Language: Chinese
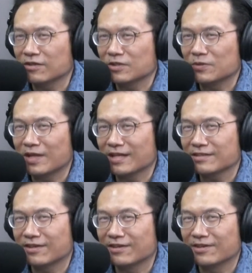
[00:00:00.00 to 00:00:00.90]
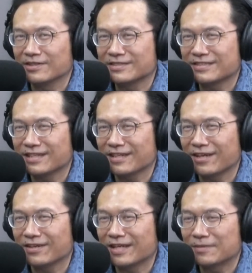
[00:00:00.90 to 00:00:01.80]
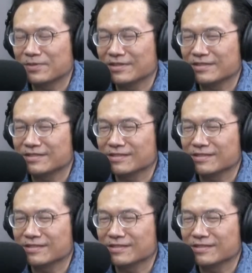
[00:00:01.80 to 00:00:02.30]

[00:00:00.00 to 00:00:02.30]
因为咱吼请来的来宾是